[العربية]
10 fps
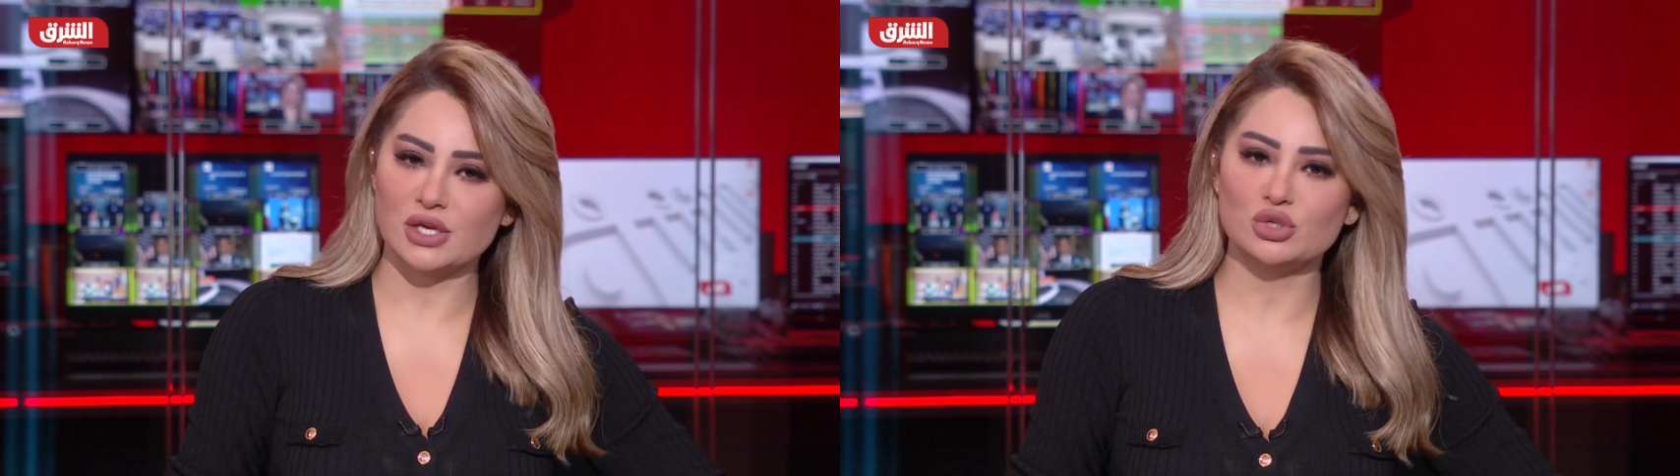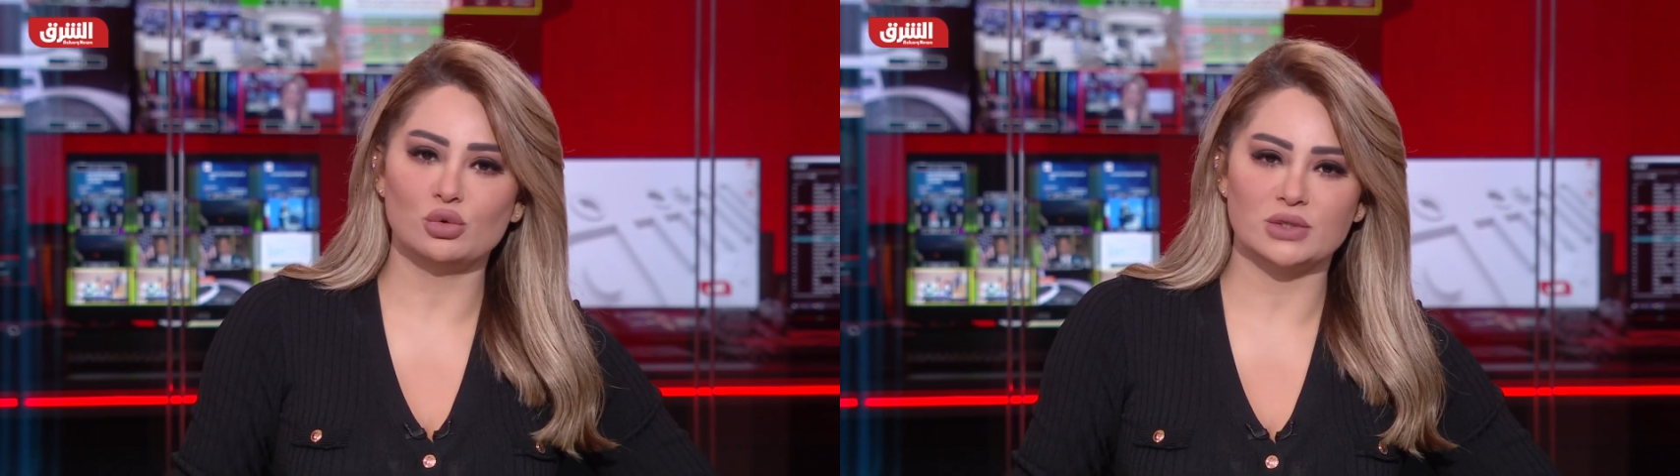
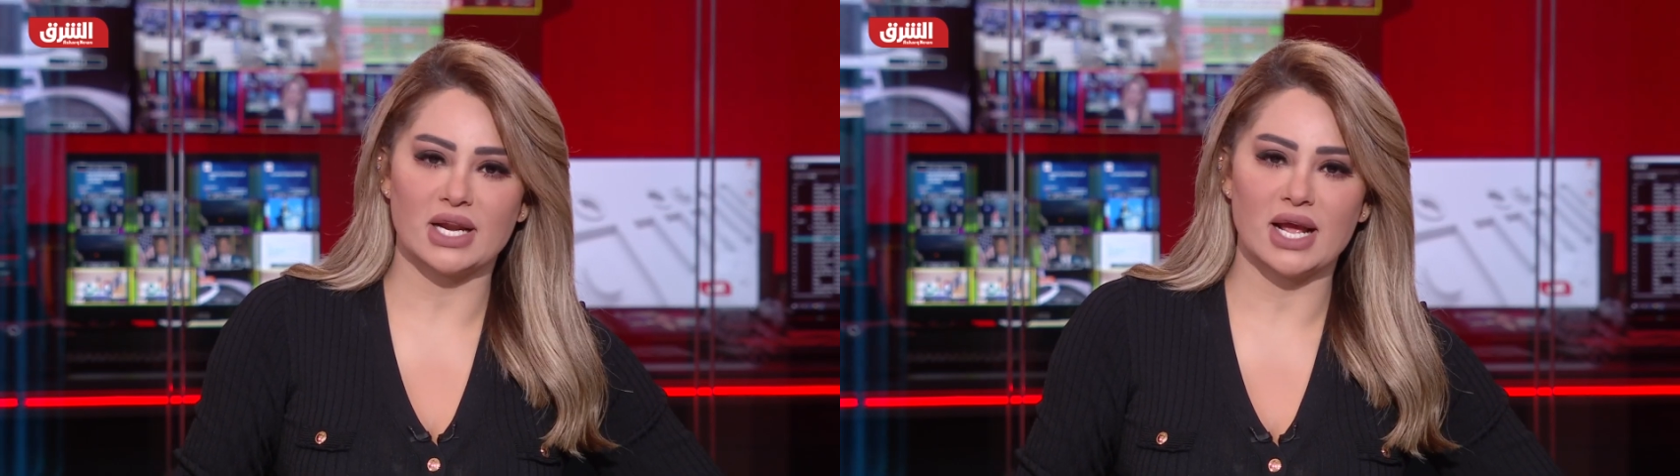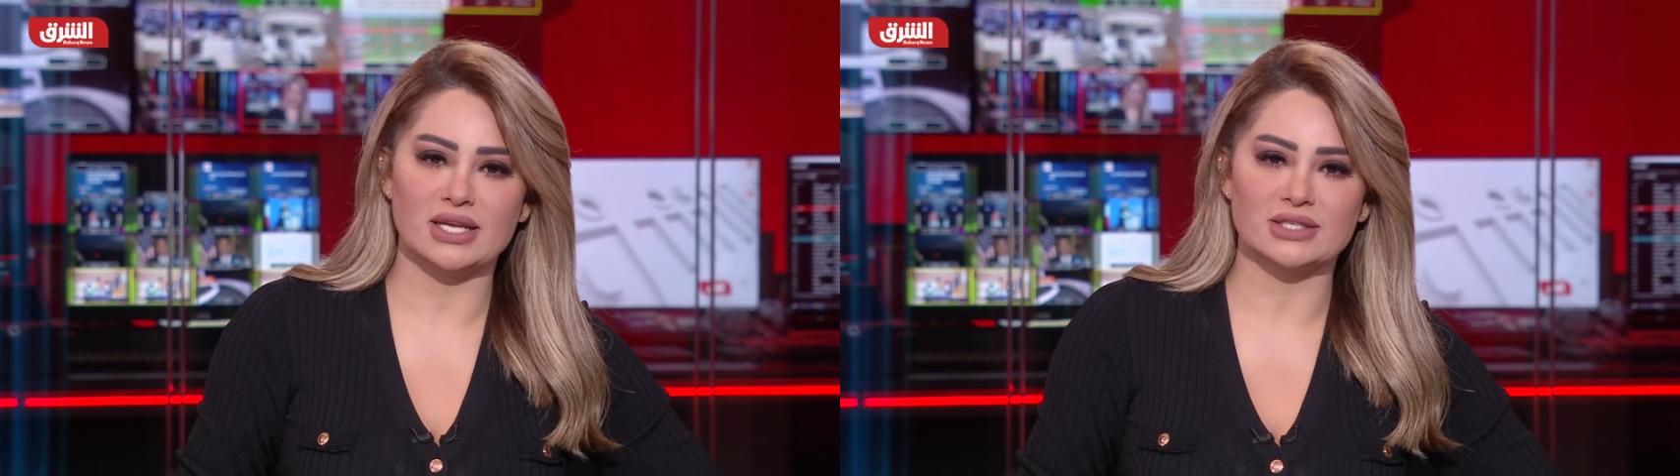رئيس
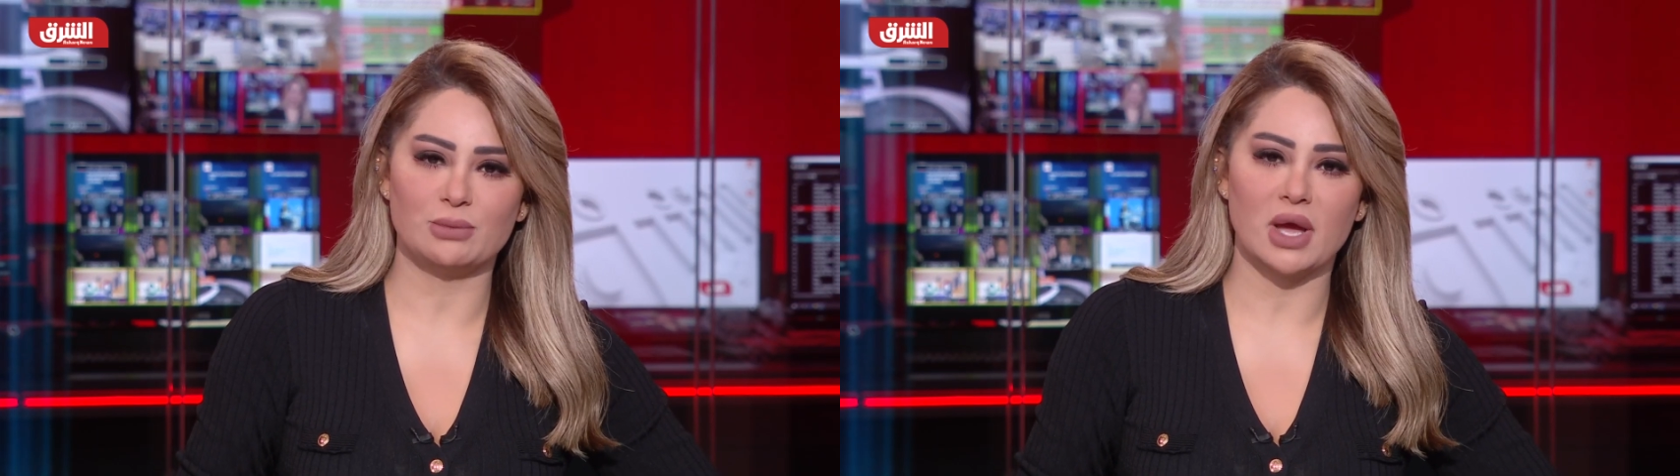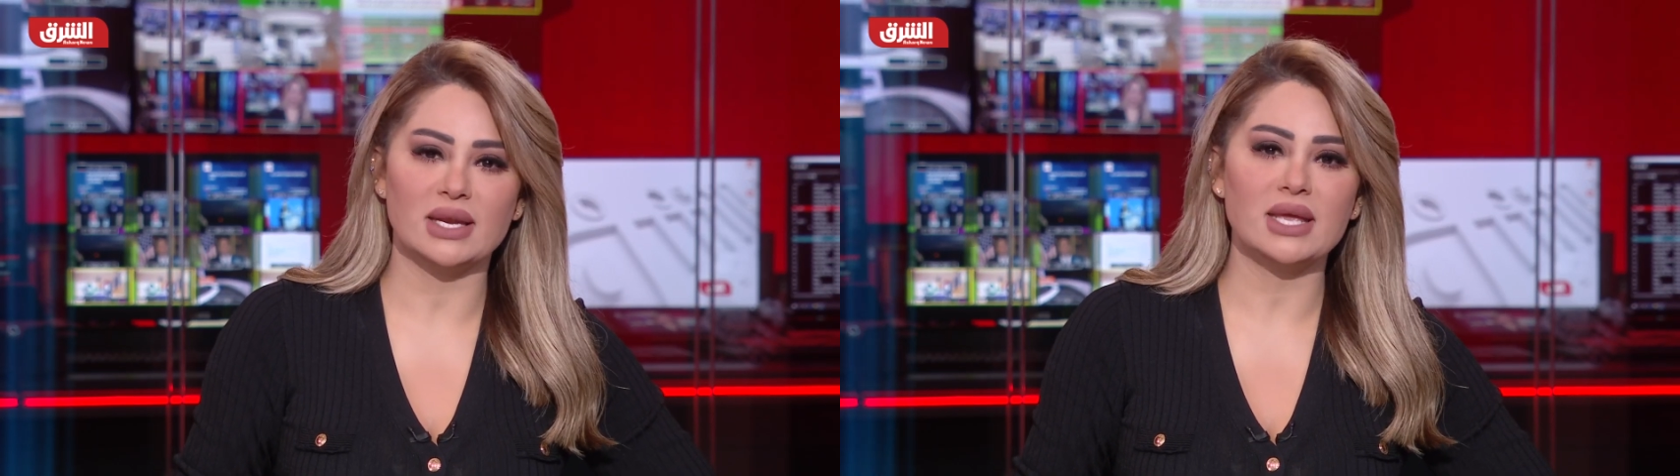الوزراء
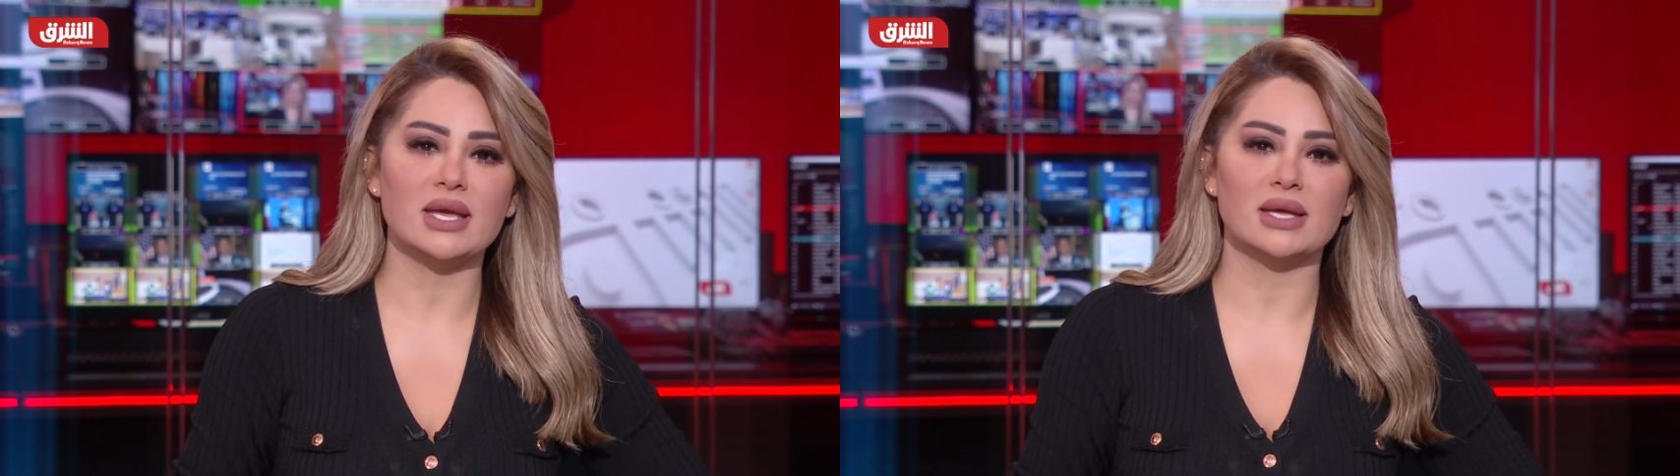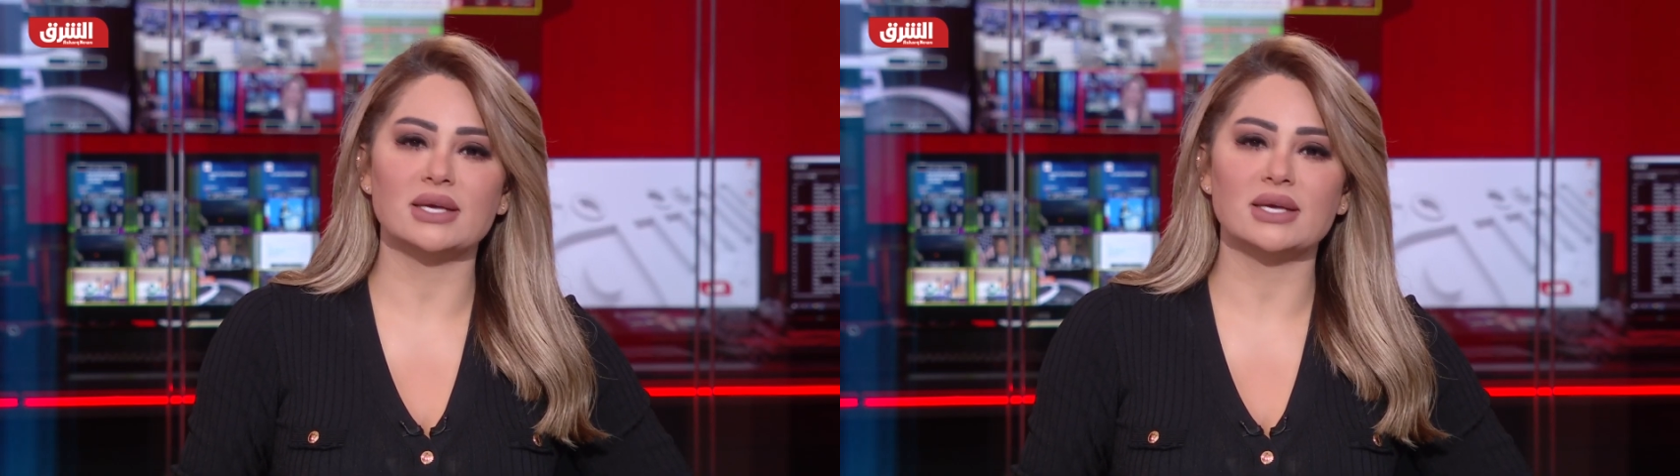الإسباني